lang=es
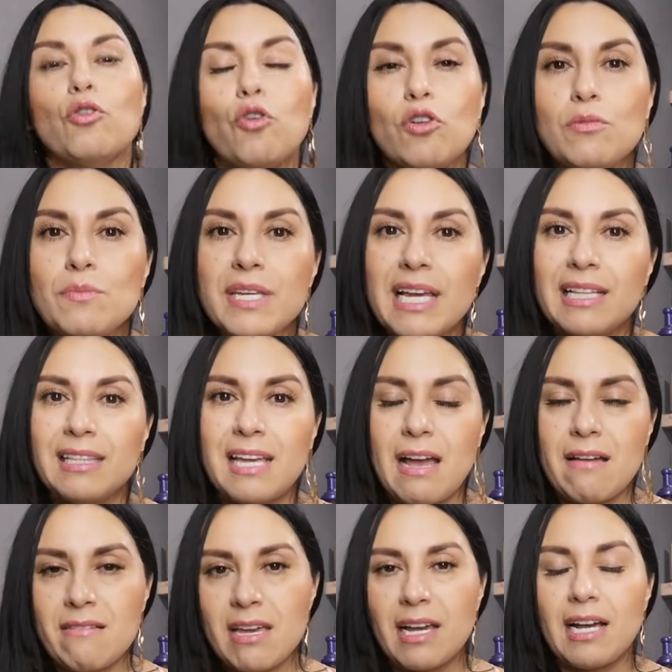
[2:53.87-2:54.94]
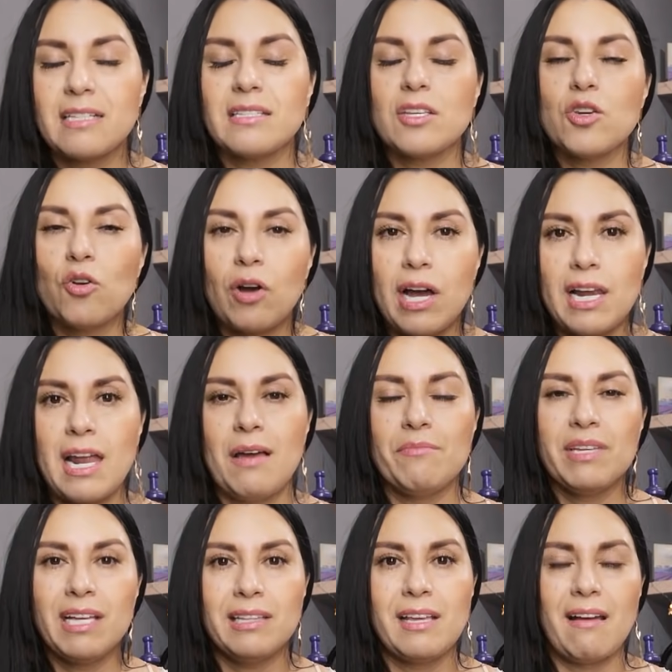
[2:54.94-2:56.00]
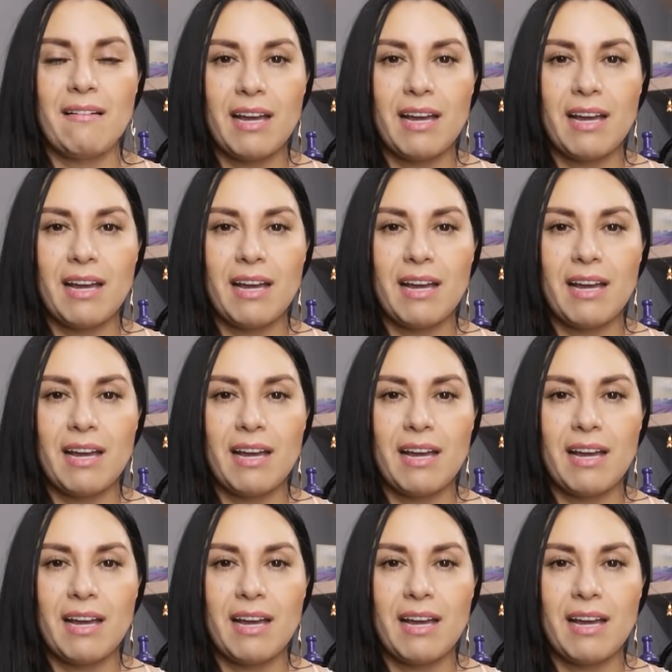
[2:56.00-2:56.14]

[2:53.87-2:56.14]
con miel de abejas y ojalá miel de